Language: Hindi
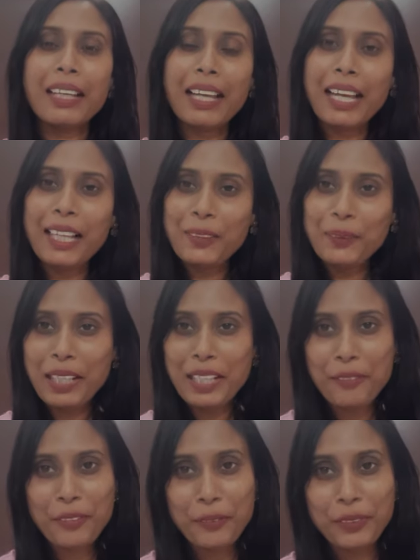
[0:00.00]
हेलो
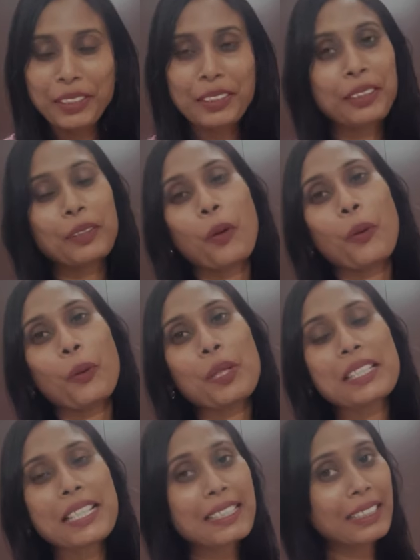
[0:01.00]
एवरीवन
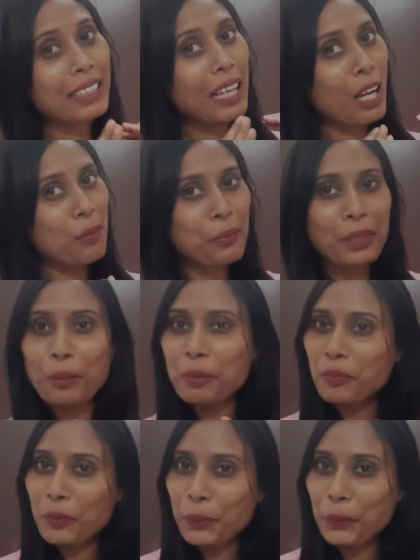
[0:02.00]
और जैसे कि आपने
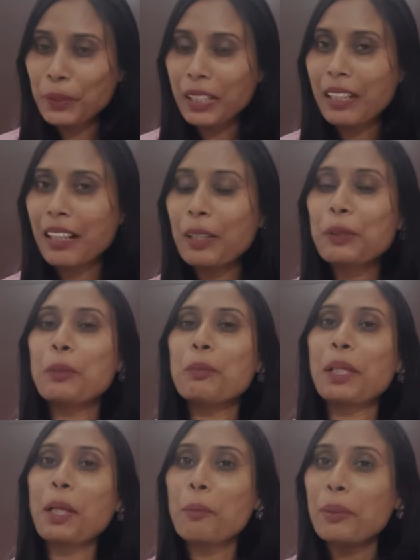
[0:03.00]
अभी वीडियो देखा तो
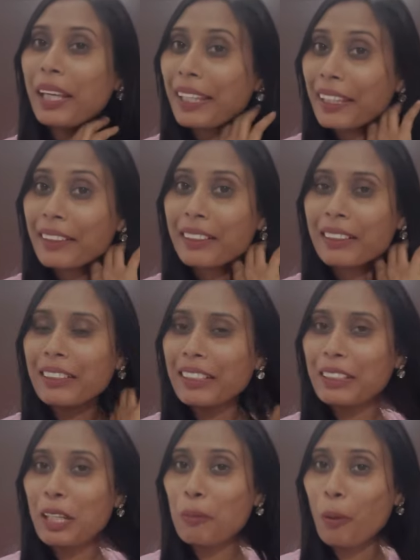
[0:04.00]
मैंने अपना हेयर कट
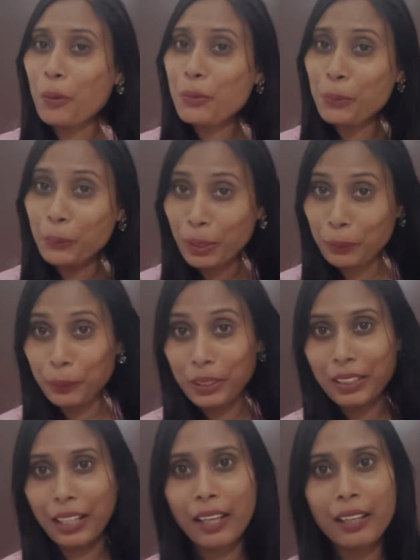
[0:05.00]
ले लिया बहुत छोटा तो
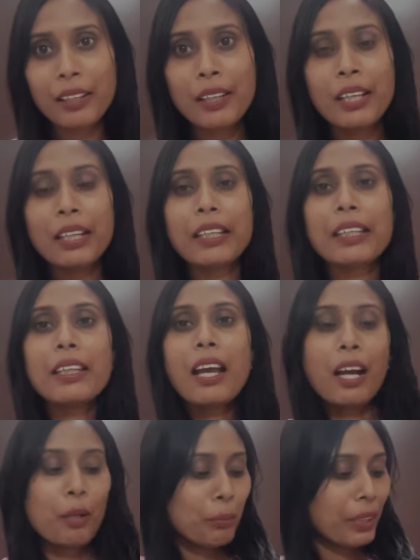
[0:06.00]
नहीं कराया लेकिन
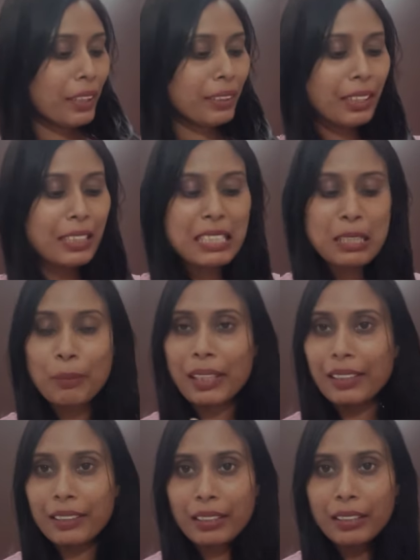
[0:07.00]
हाँ बड़े थिन से
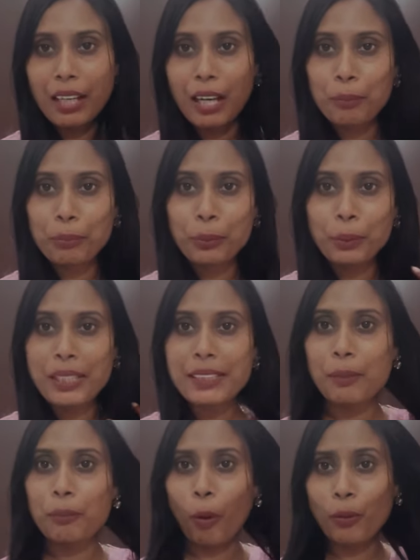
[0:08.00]
बाल लग रहे थे अब थोड़ा
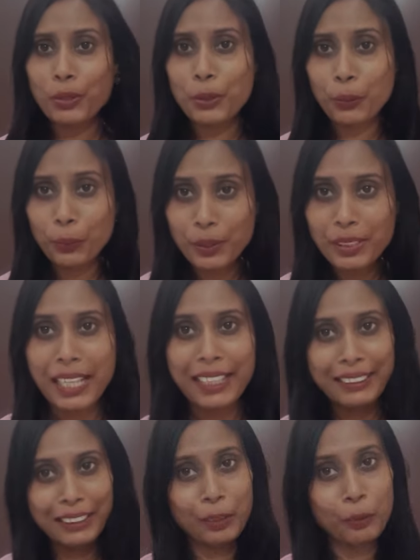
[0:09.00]
सा बाउंसी और थोड़ा सा
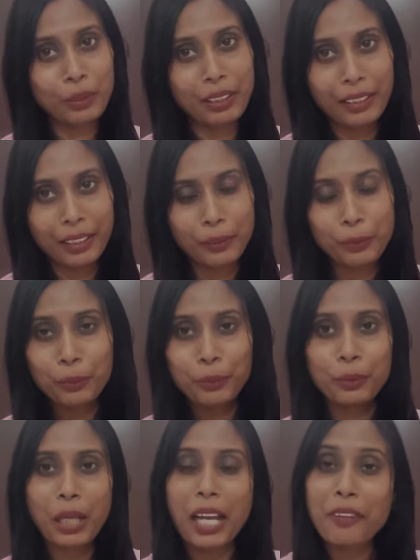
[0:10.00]
हेल्दी लुक लग रहा है
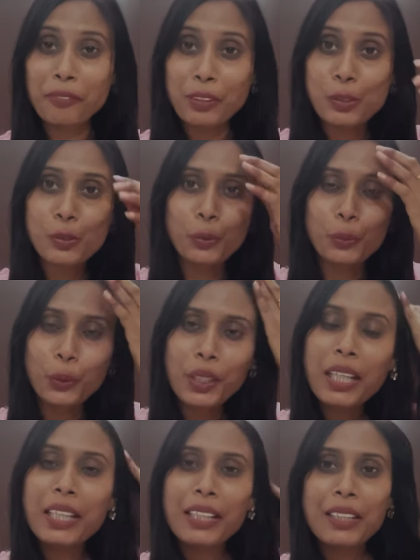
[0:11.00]
तो आई फील सो
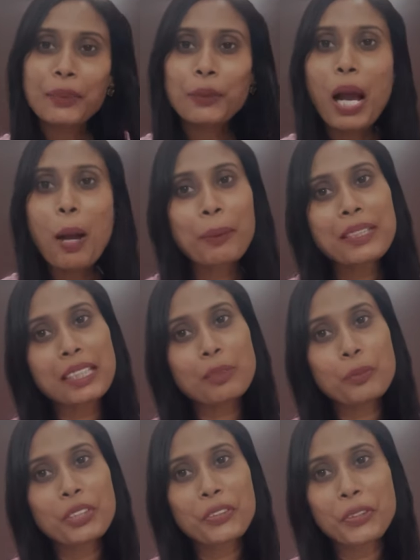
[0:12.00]
गुड तो आपके
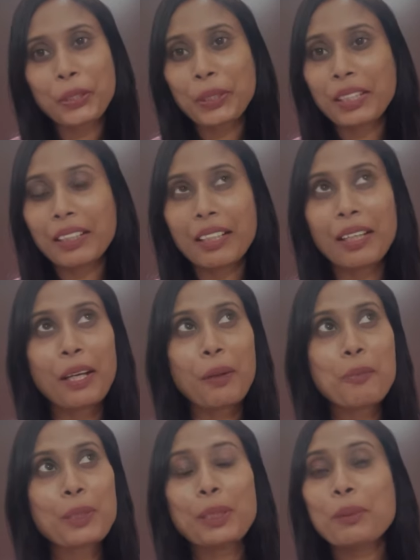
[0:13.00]
साथ मुझे शेयर करना
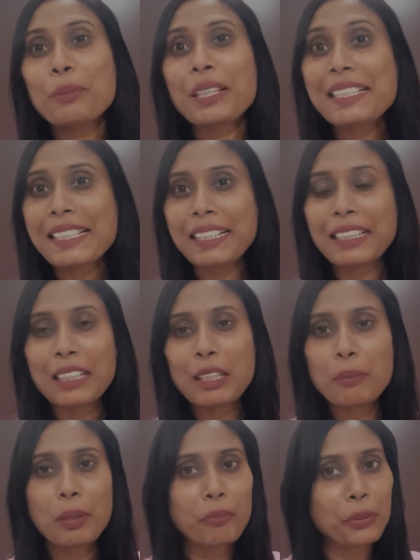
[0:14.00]
है मतलब
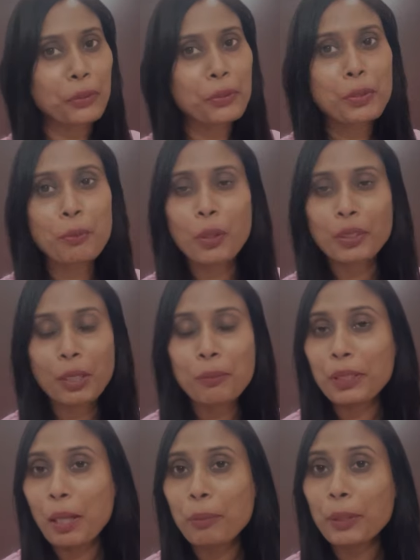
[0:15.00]
रिसेंटली मैं वीडियो तो से बहुत
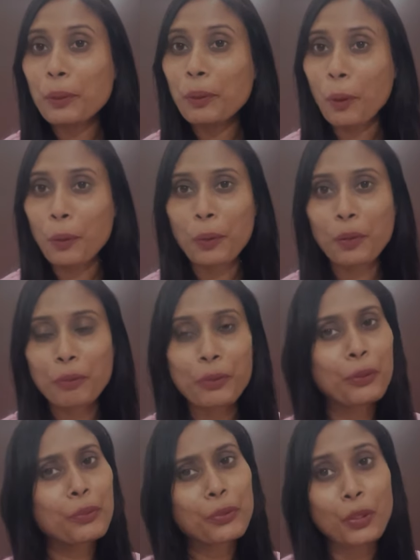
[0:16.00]
कम बना पा रही हूँ लॉन्ग लॉन्ग
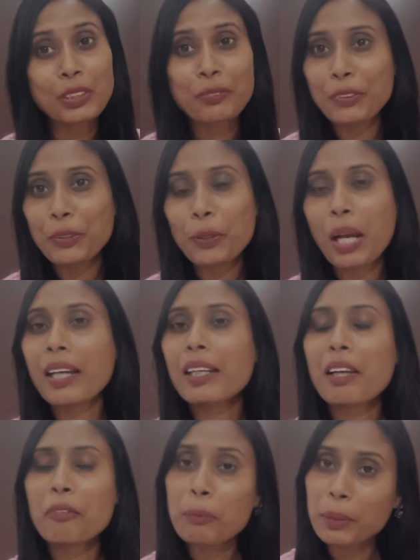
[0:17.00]
वीडियो शॉर्ट वीडियो आ
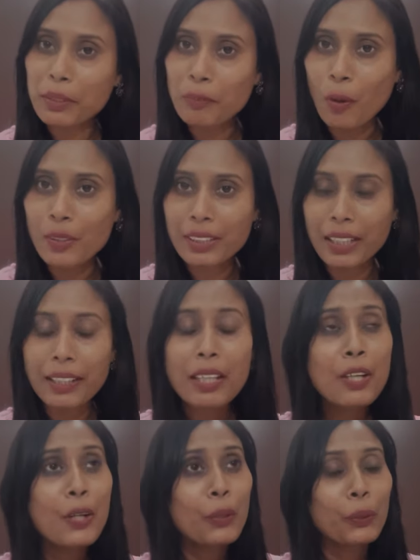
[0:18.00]
रहे हैं या फिर मिनी ब्लॉग्स आ रहे
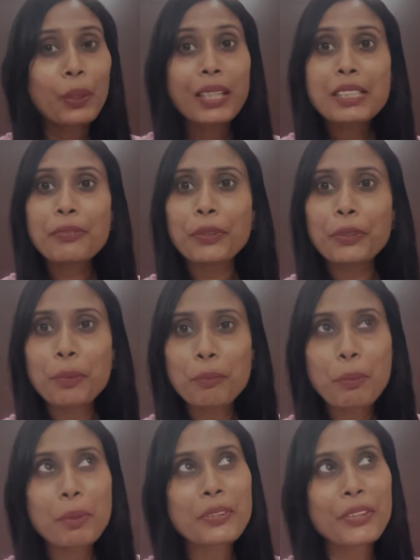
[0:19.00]
हैं तो इस वीडियो
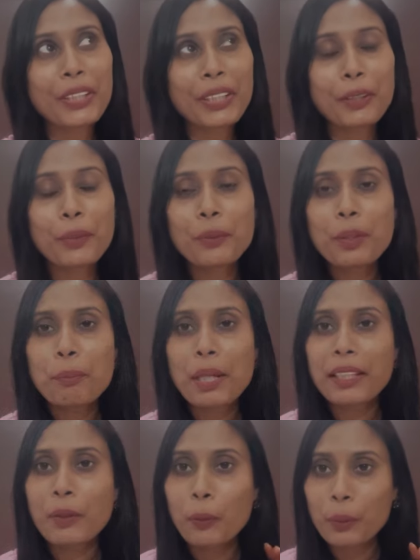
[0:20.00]
में मैं शेयर कर रही हूँ कि
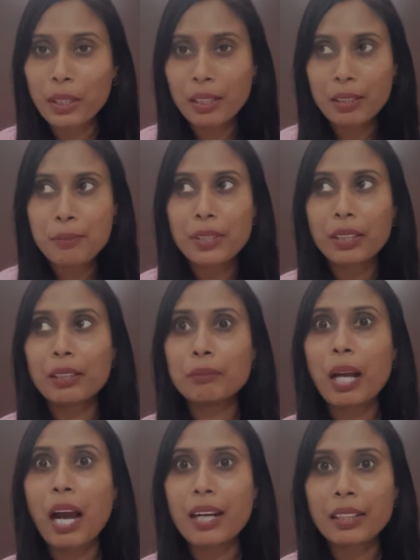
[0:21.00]
मैंने हो गया कम से
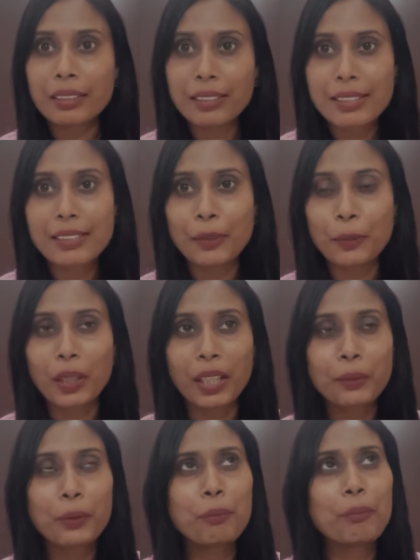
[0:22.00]
कम आठ दस दिन हो
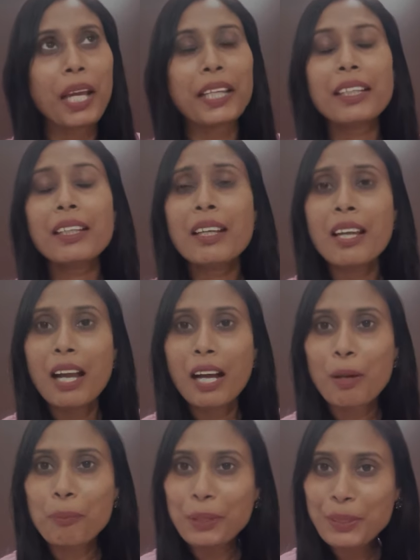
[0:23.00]
गए तो मैंने
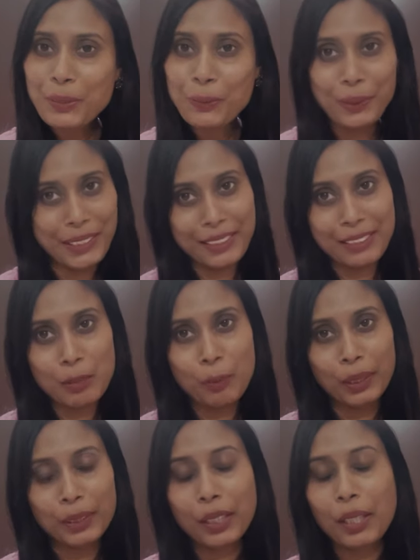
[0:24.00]
अपनी स्कूल टीचर से
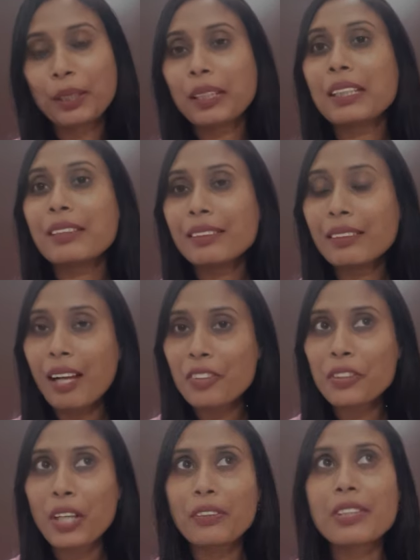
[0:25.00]
बात किया कितना
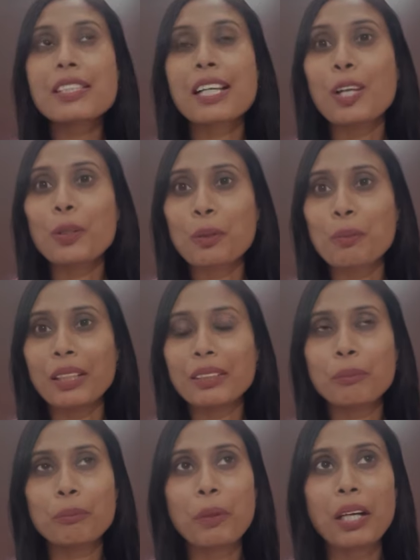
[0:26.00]
अच्छा इतने सालों के
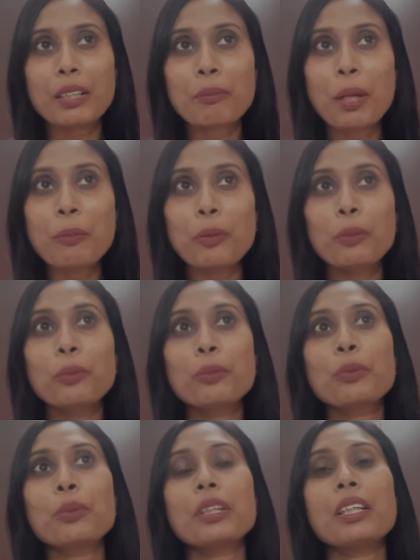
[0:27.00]
बाद अगर मैं
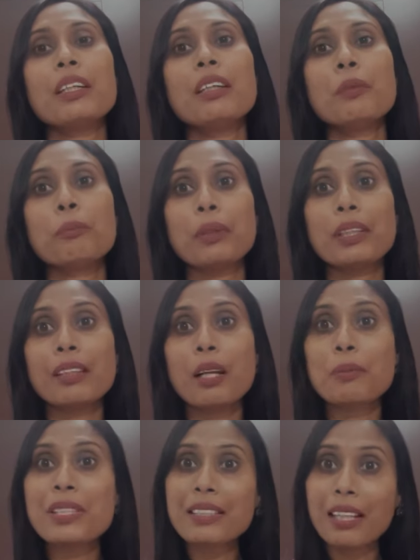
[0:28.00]
बोलूँ कि
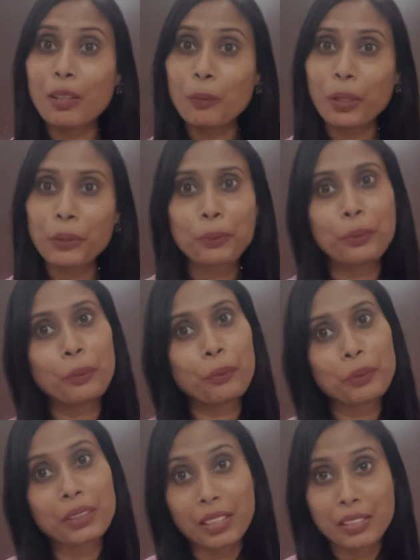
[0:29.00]
पंद्रह बीस साल हो गए
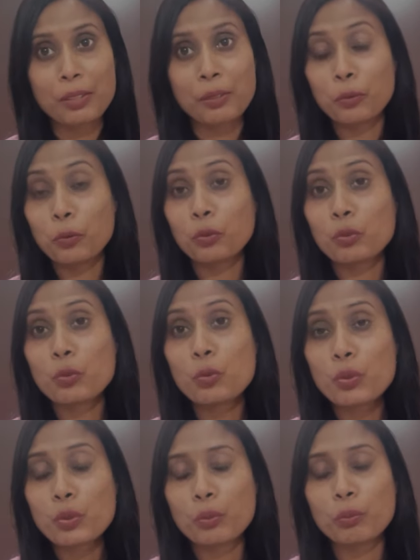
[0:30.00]
तो यस
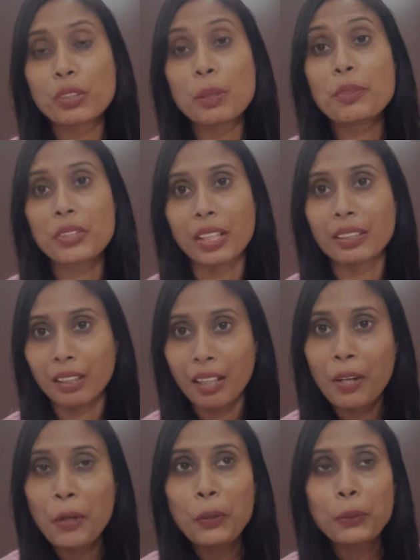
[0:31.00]
उस उससे भी ज़्यादा
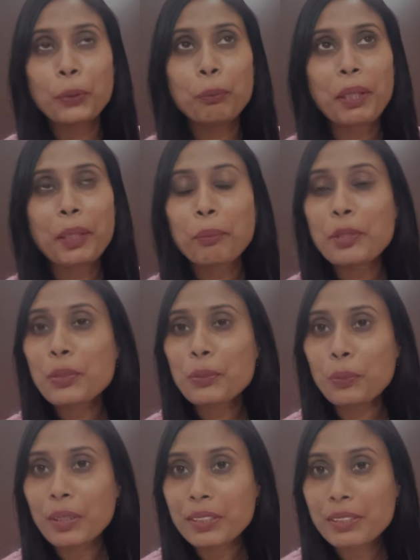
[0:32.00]
तो मैंने अपने
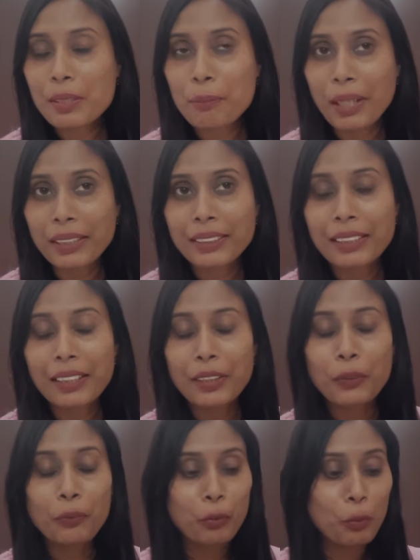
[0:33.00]
स्कूल टीचर से बात
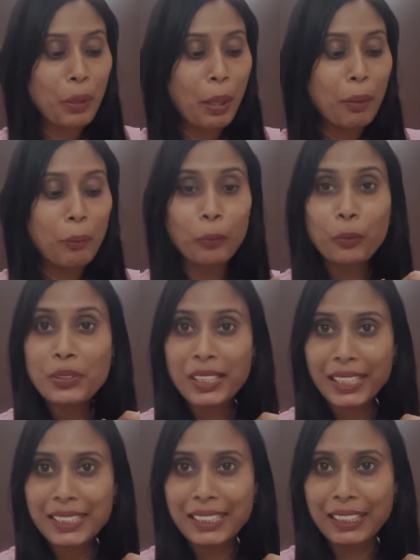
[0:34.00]
किया वो मैम हमको
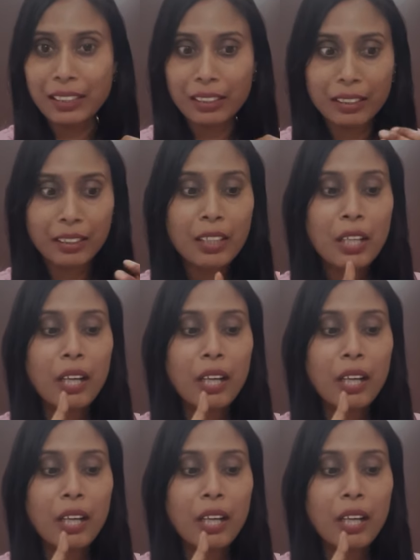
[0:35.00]
सिक्स से लेकर